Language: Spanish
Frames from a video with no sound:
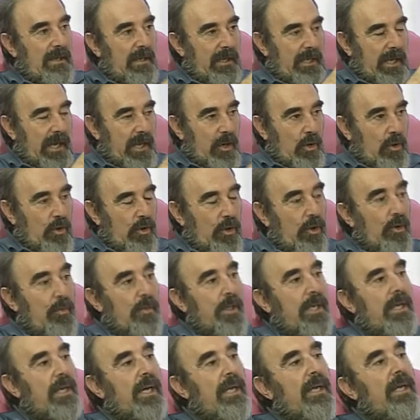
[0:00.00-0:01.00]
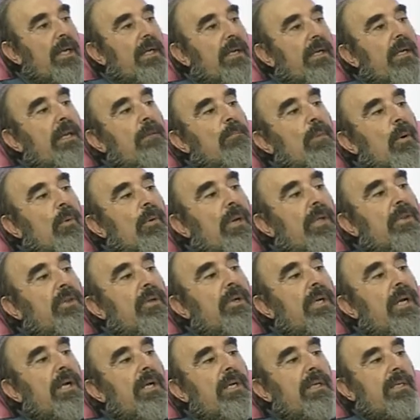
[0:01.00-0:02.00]
económica y
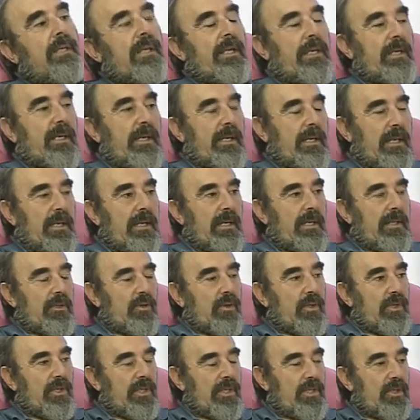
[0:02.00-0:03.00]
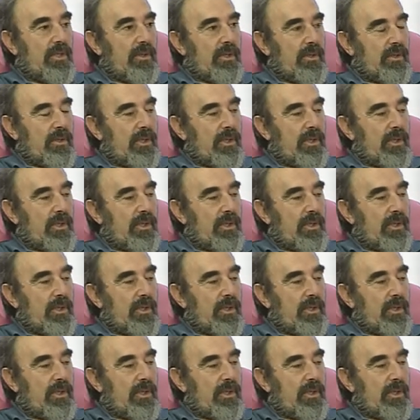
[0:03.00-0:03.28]
poblacional que tenían en aquel entonces